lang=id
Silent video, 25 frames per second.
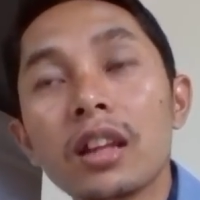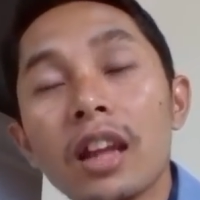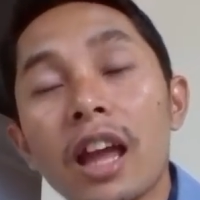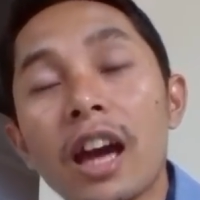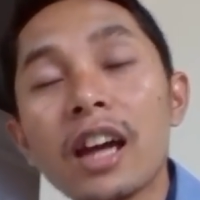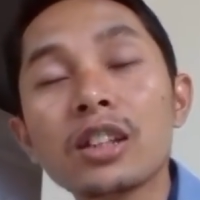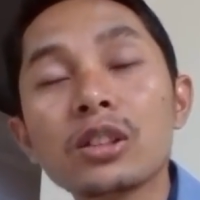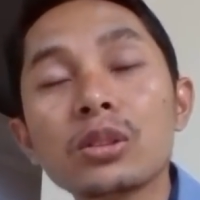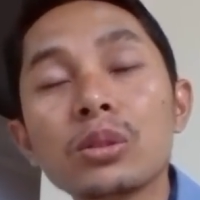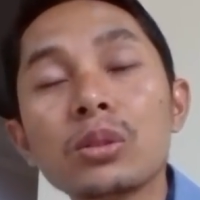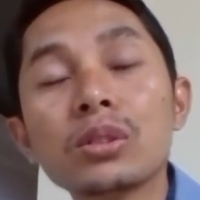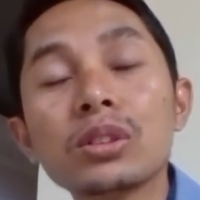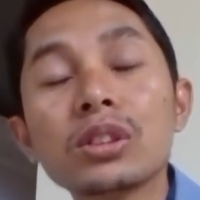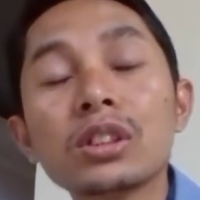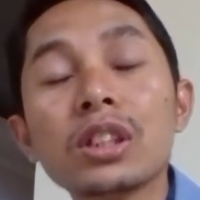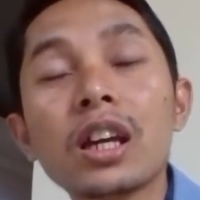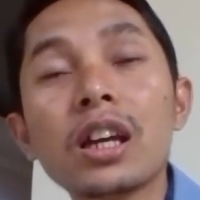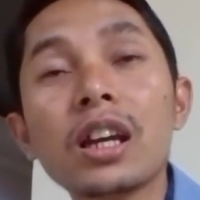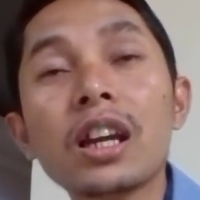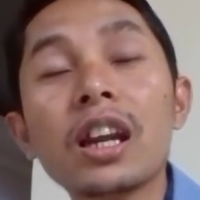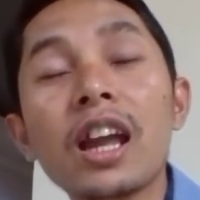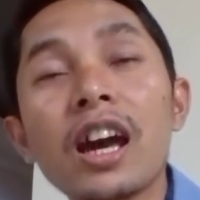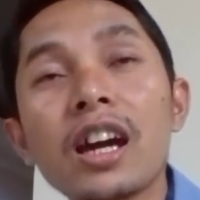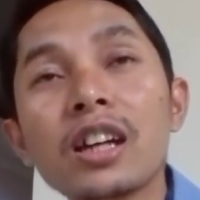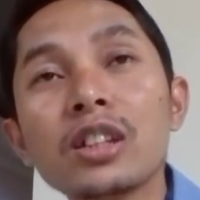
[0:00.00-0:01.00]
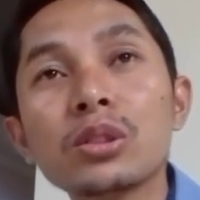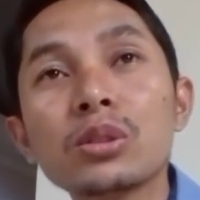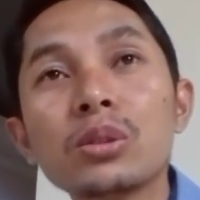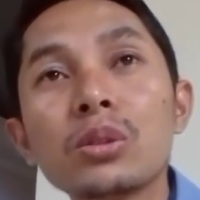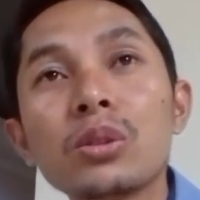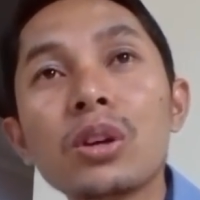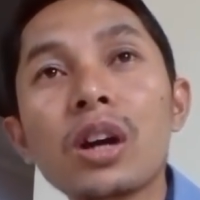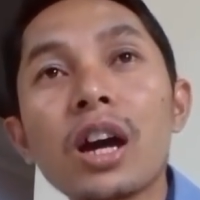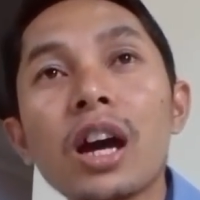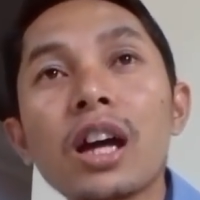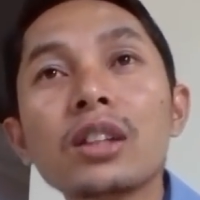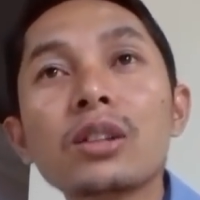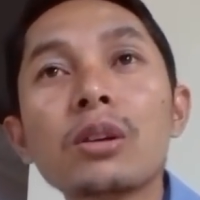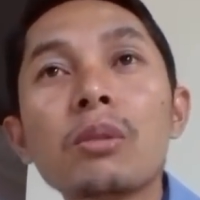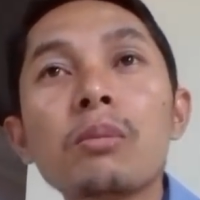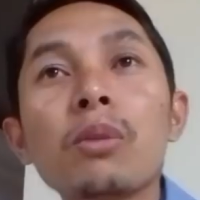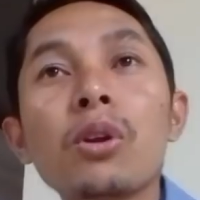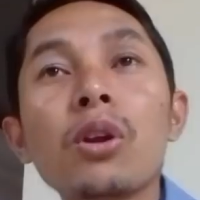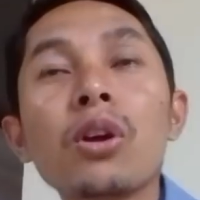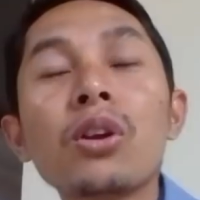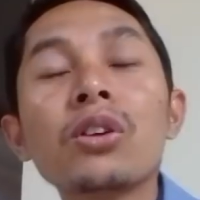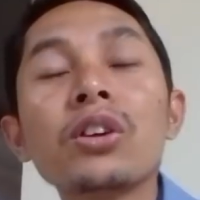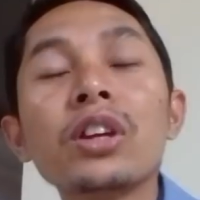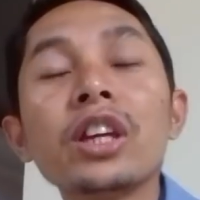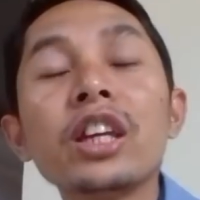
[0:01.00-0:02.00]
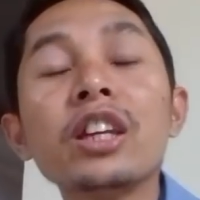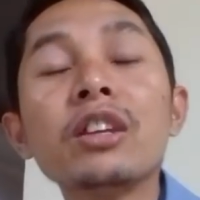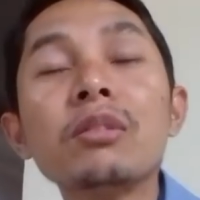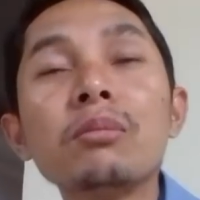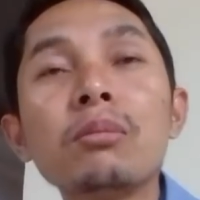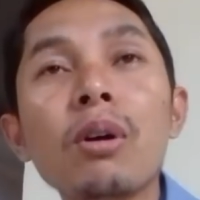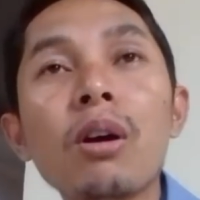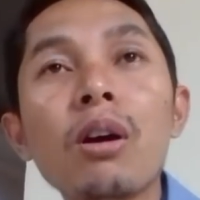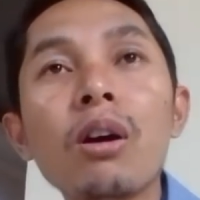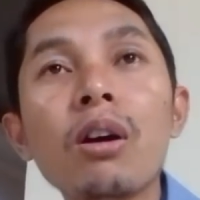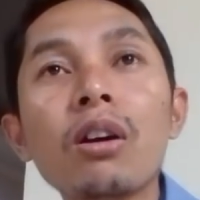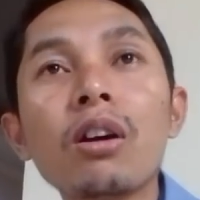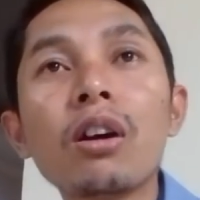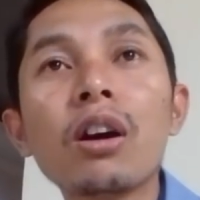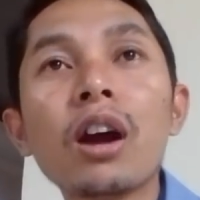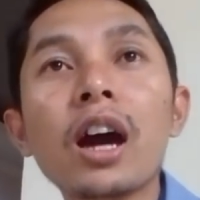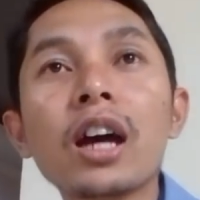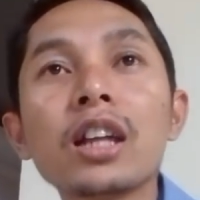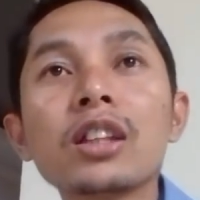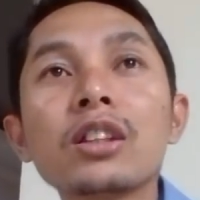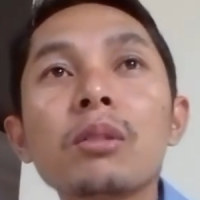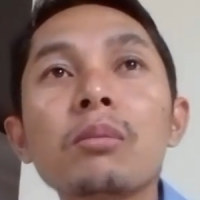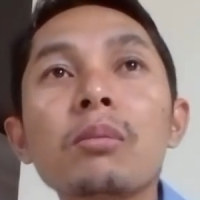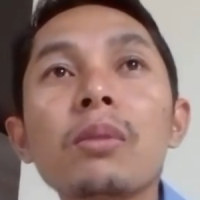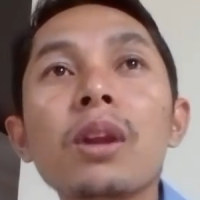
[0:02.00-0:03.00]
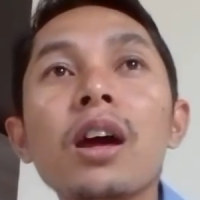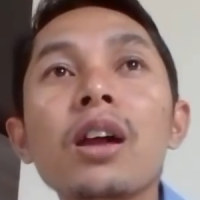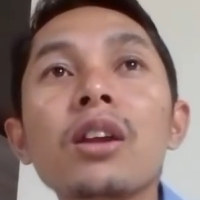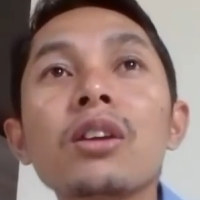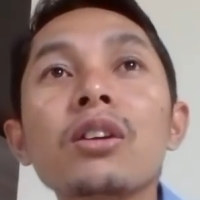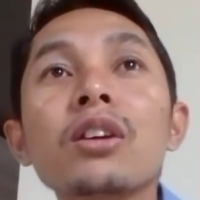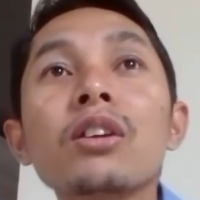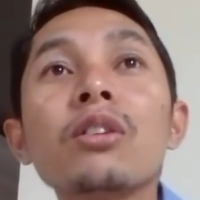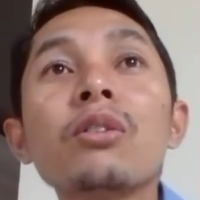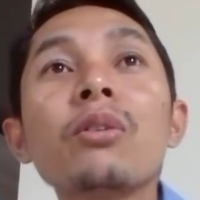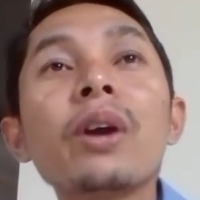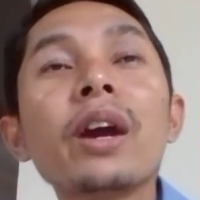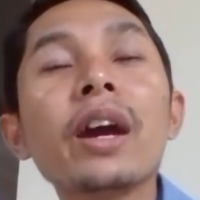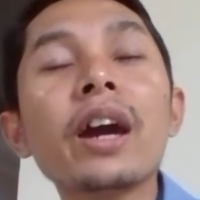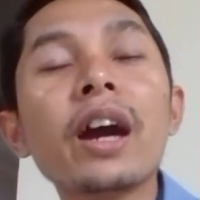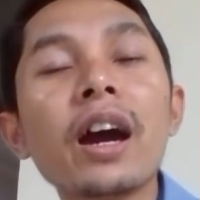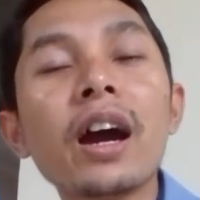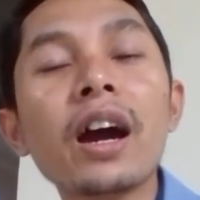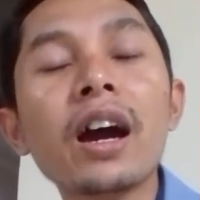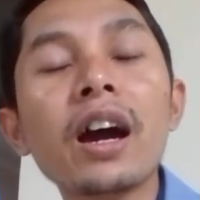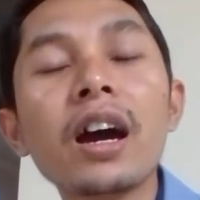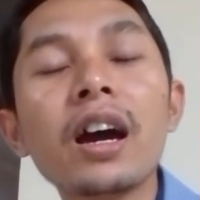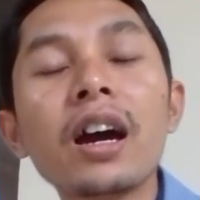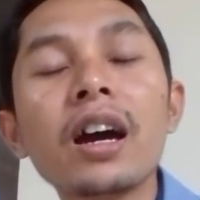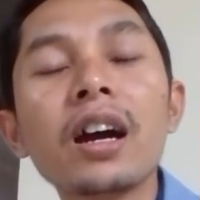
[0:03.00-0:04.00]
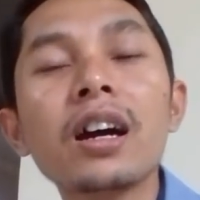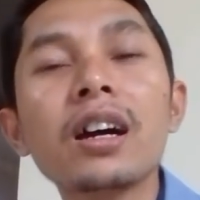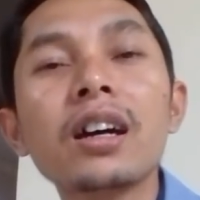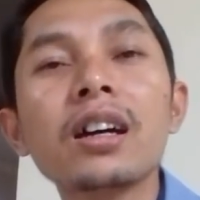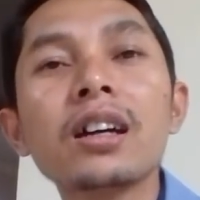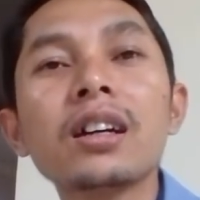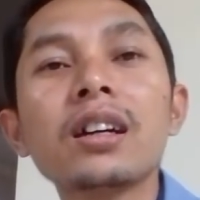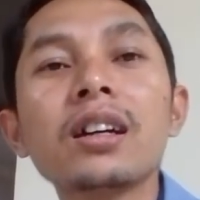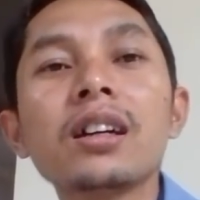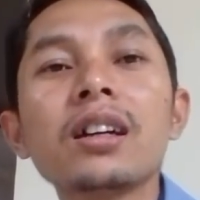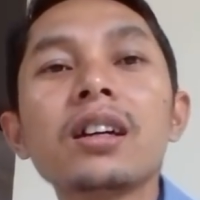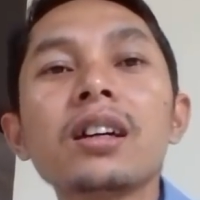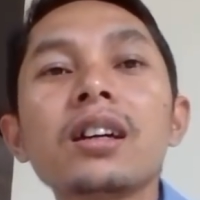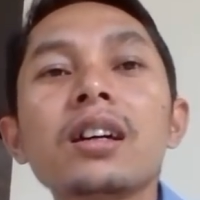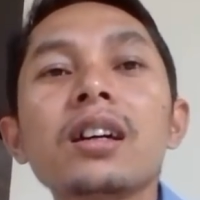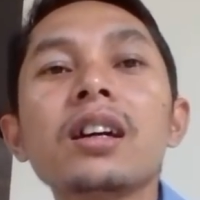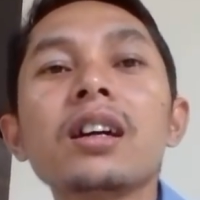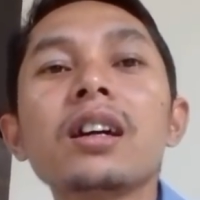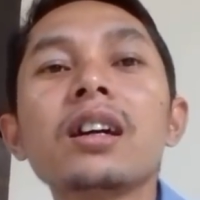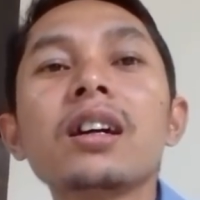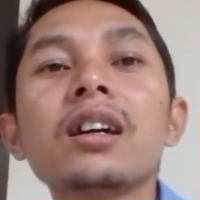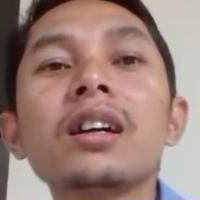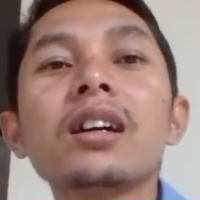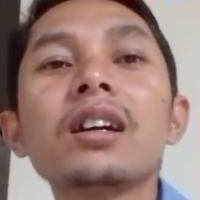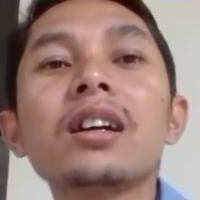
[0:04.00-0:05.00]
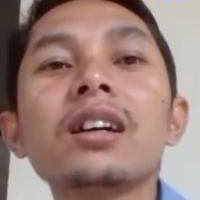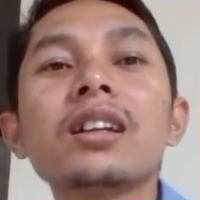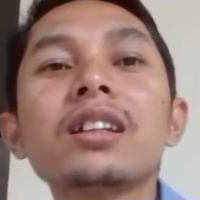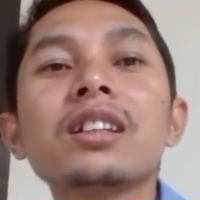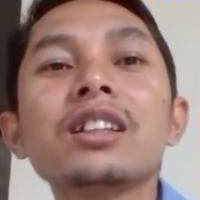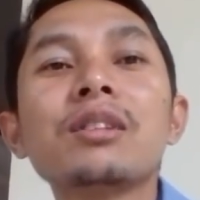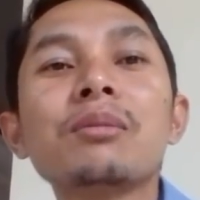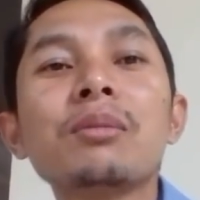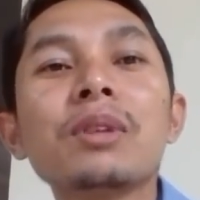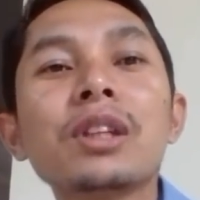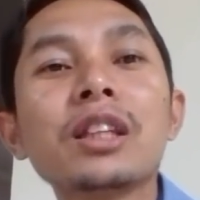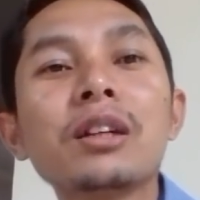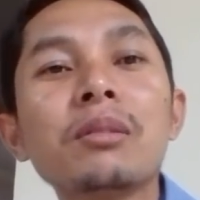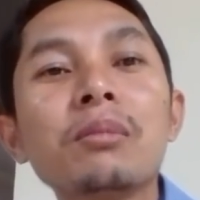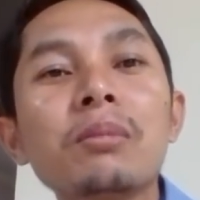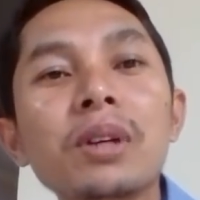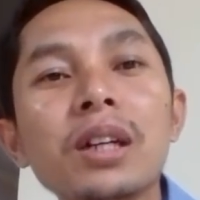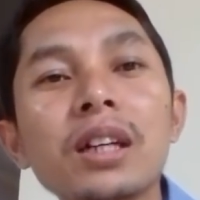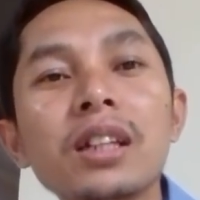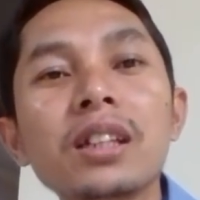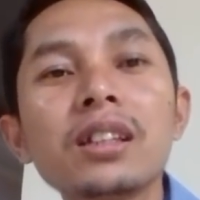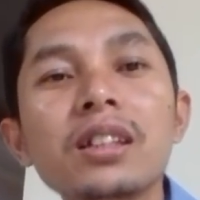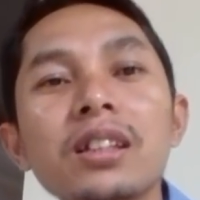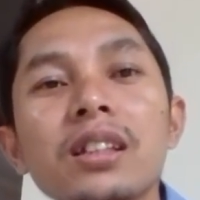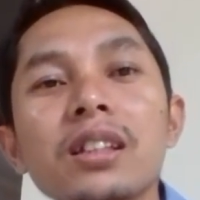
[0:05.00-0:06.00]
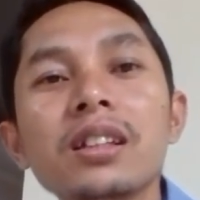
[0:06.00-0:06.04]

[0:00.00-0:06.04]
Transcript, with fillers: langsung secara langsung atau melalui inbox atau melalui WA teman-teman